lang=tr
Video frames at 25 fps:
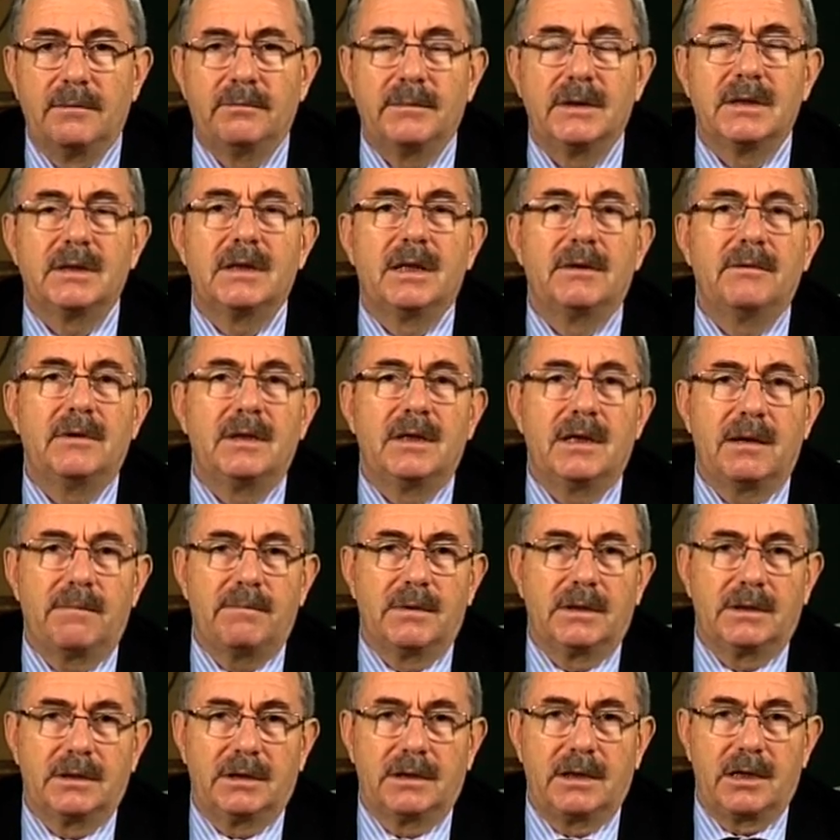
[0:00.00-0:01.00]
bir nevi
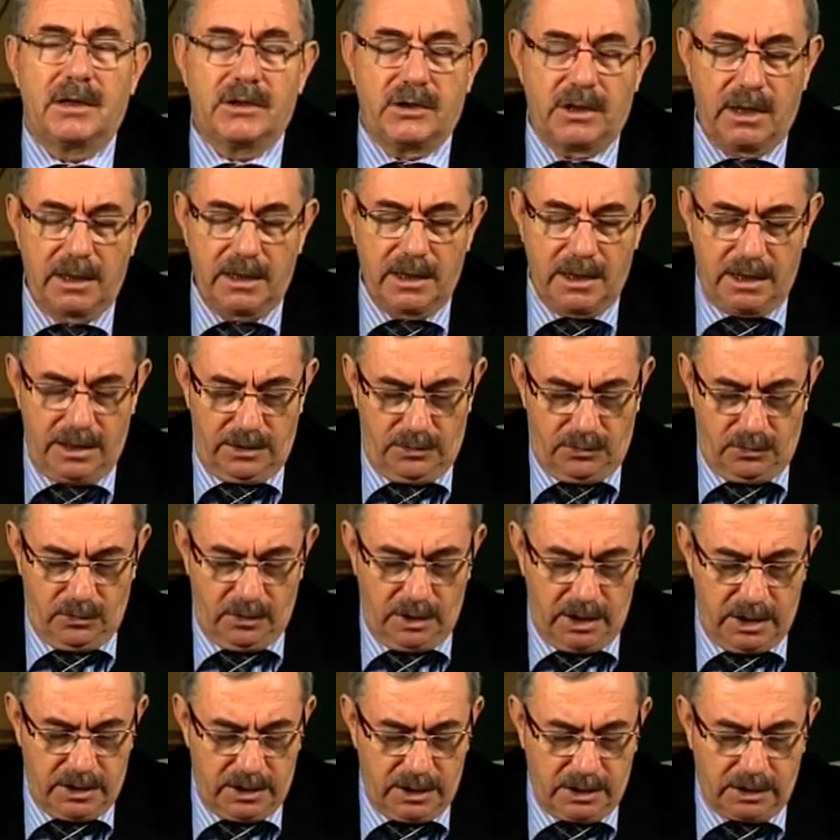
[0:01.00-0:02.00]
yapmadıkları şeyleri
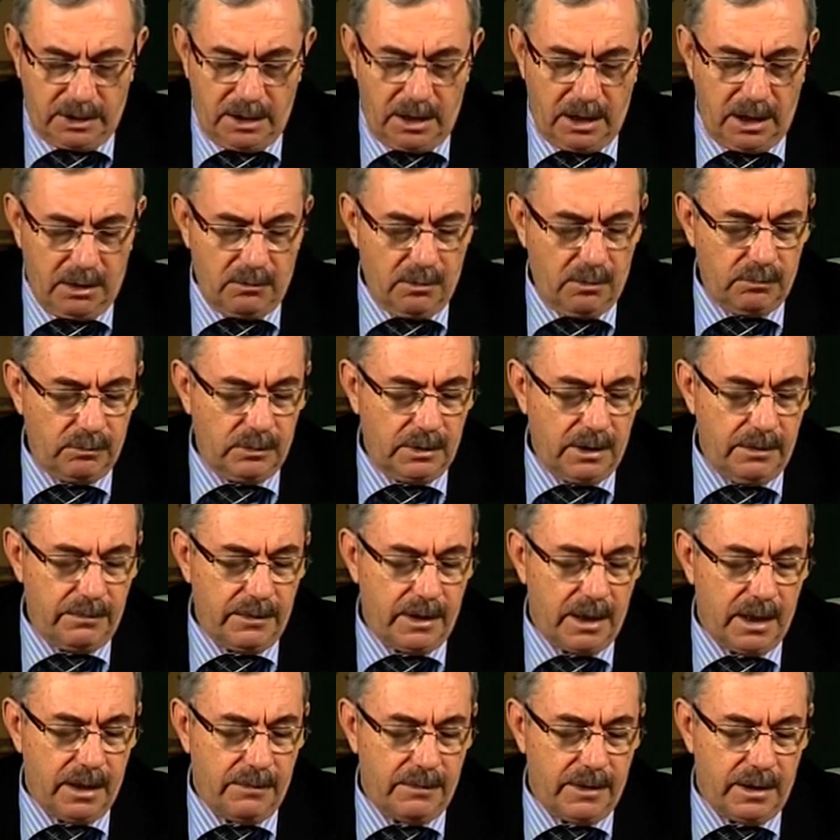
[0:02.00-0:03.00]
söyleyecekler. Ama bununla
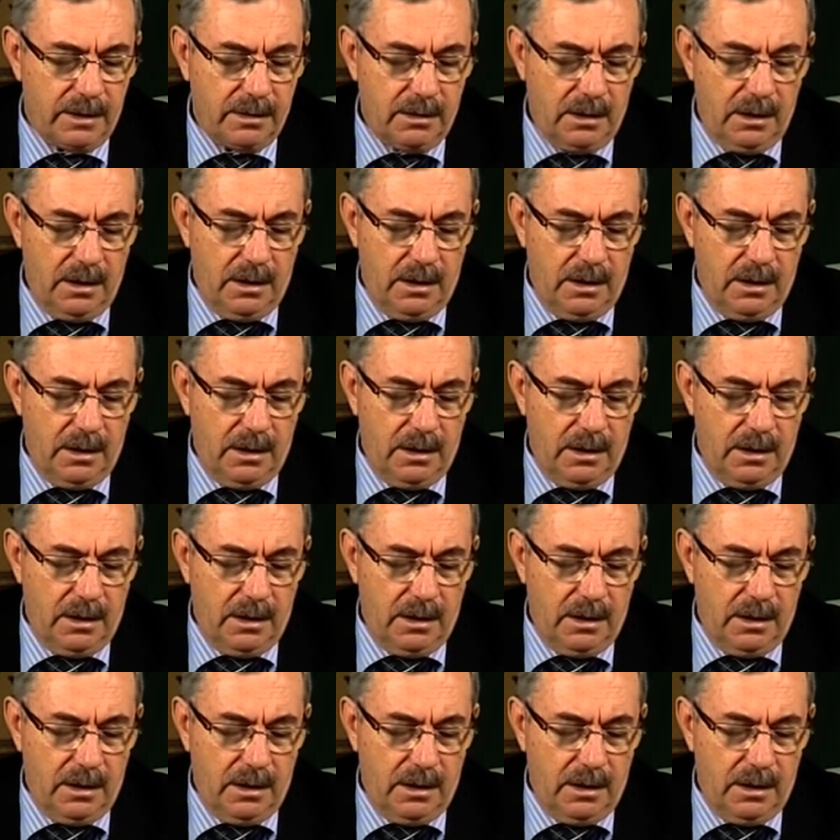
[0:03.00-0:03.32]
beraber